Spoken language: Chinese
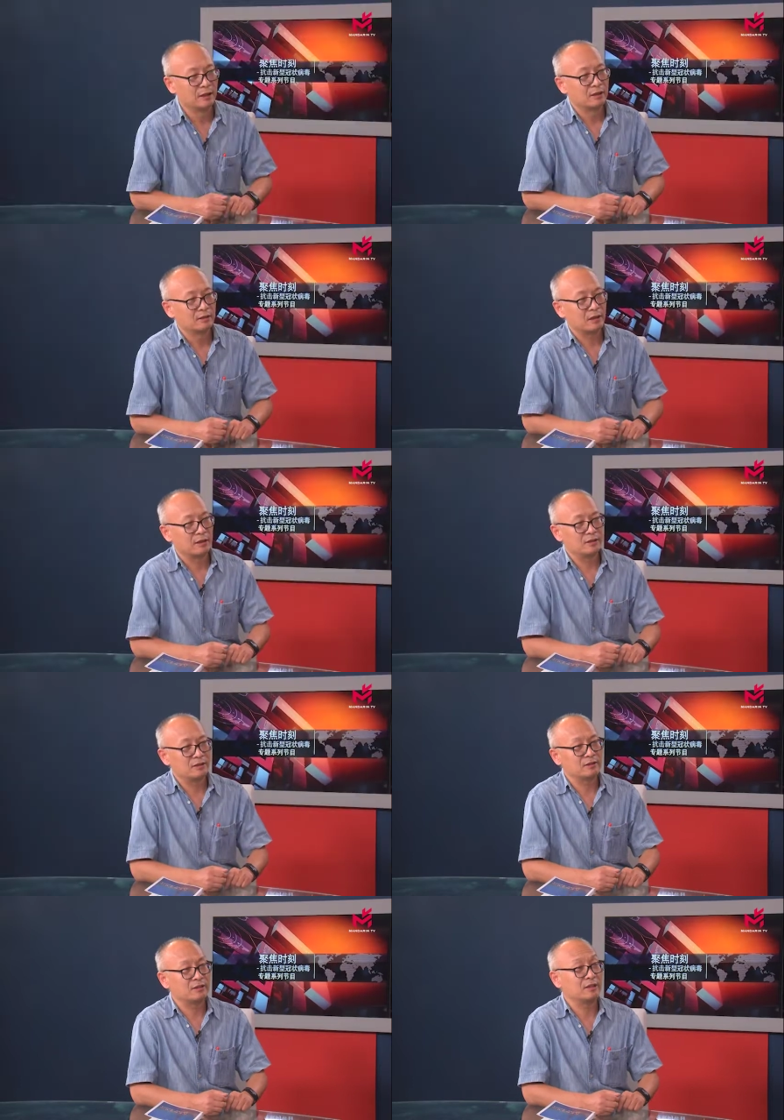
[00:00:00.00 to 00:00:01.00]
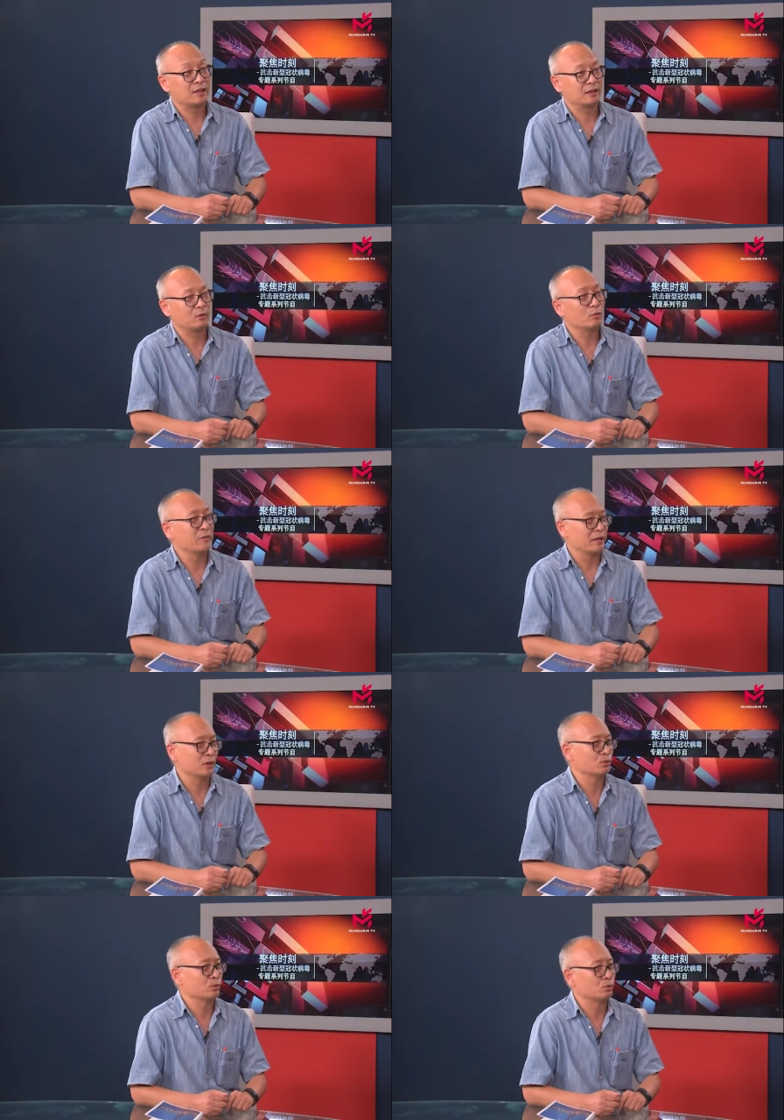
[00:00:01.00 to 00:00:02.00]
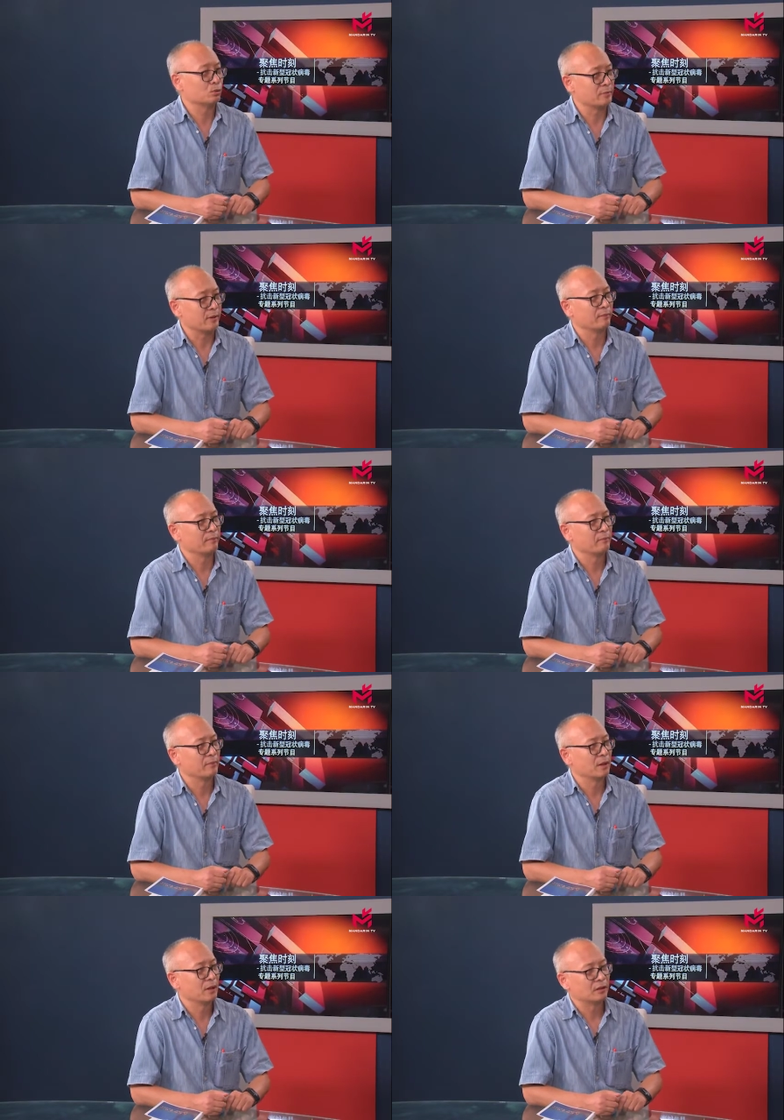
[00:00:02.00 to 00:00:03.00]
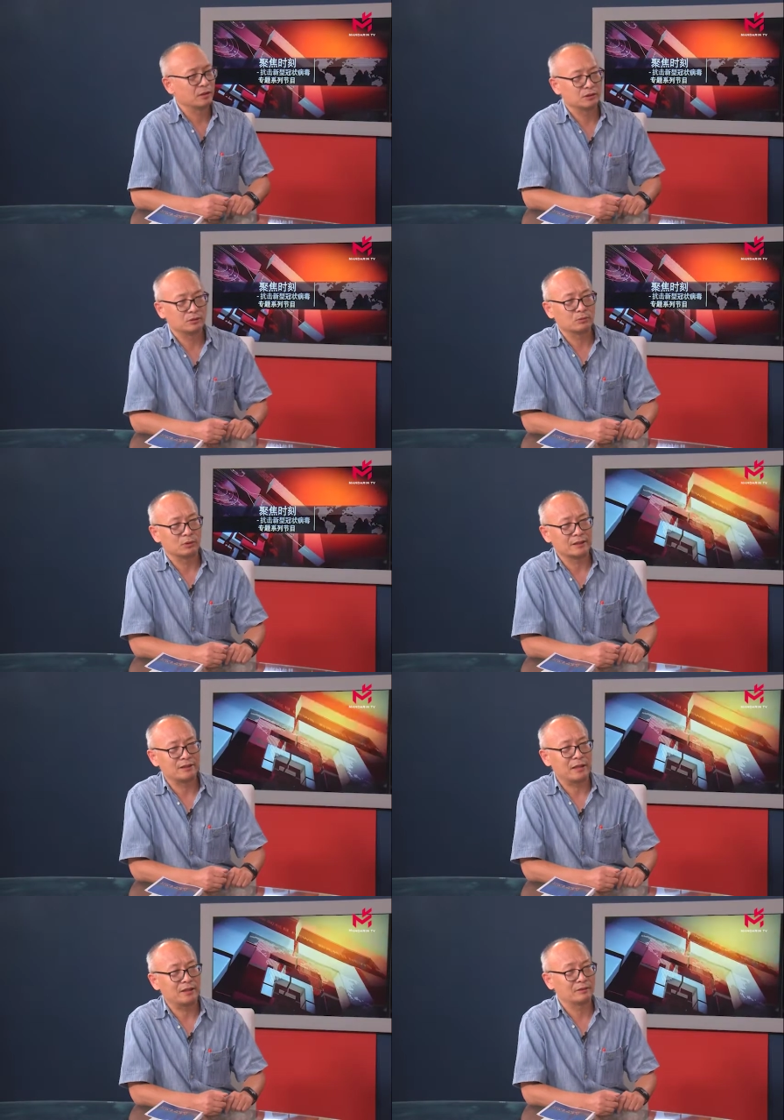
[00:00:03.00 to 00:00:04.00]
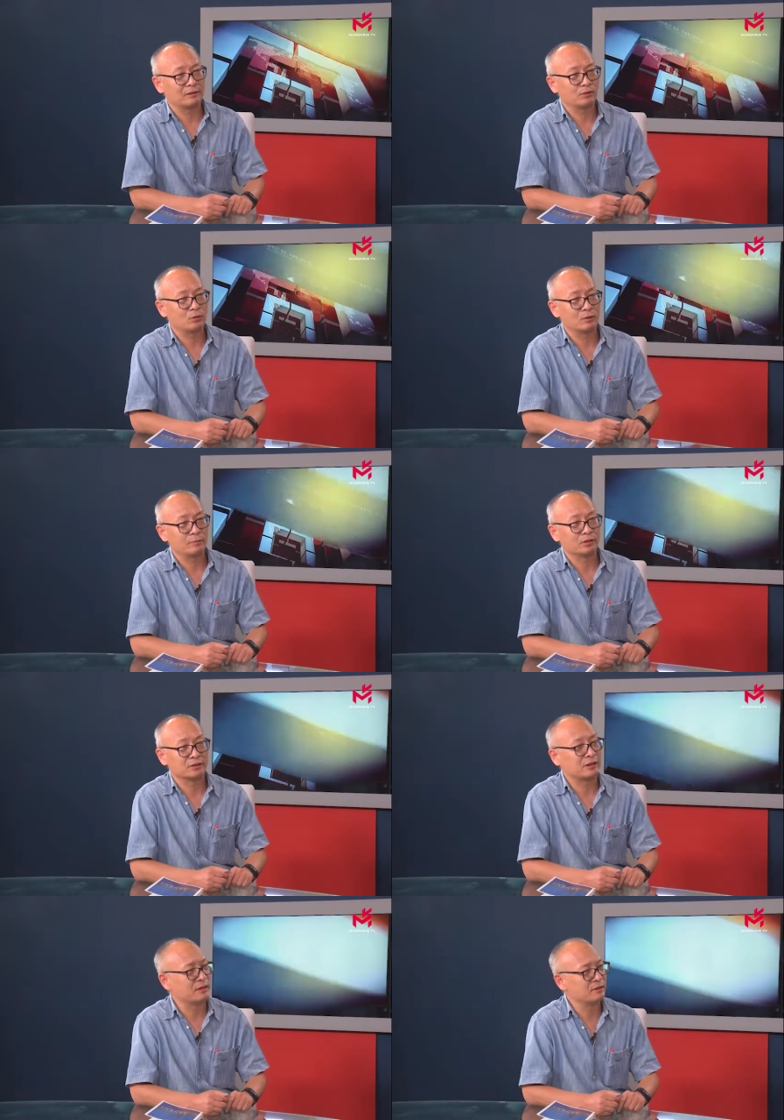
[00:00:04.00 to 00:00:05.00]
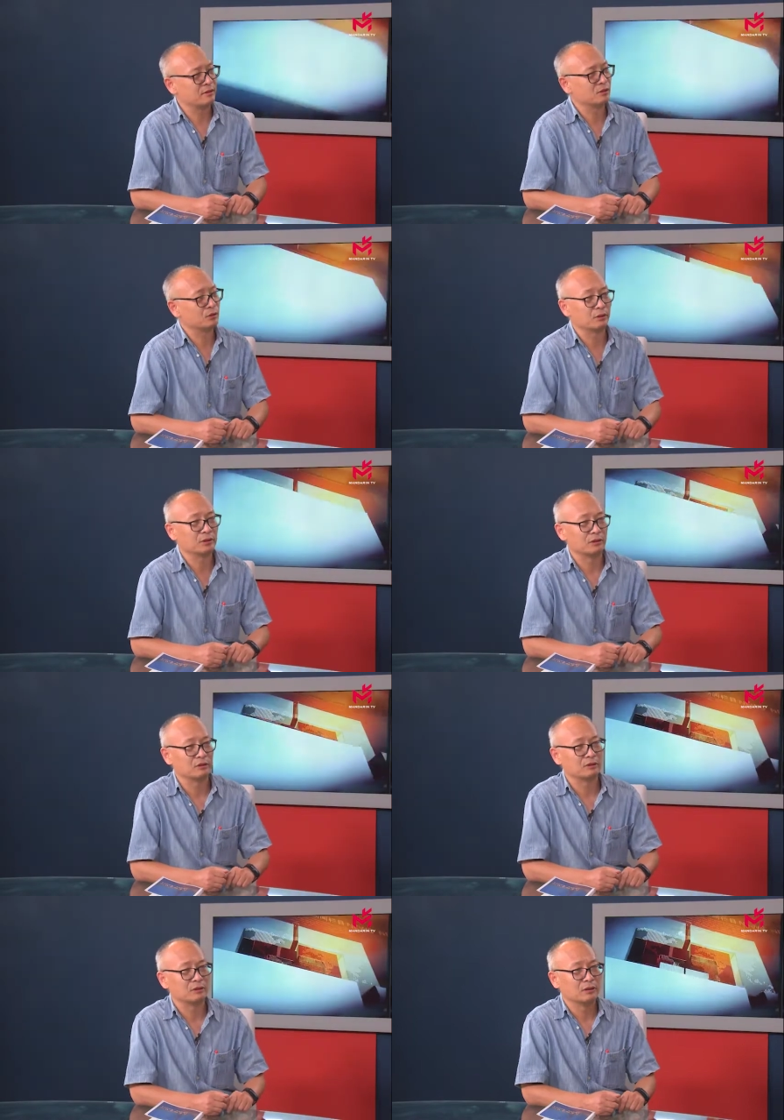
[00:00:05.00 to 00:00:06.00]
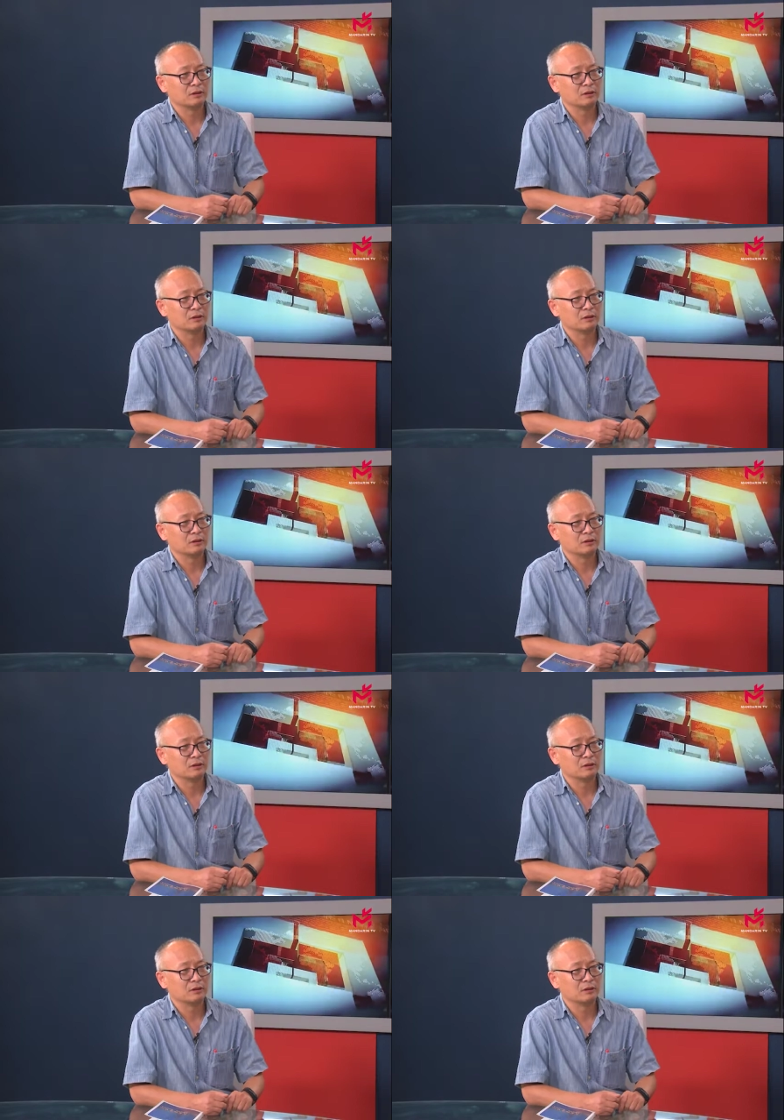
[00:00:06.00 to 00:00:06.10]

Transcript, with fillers: 在疫情期间呢，我每天都出门。嗯。当时我的家人呢，对我表示担心，说你。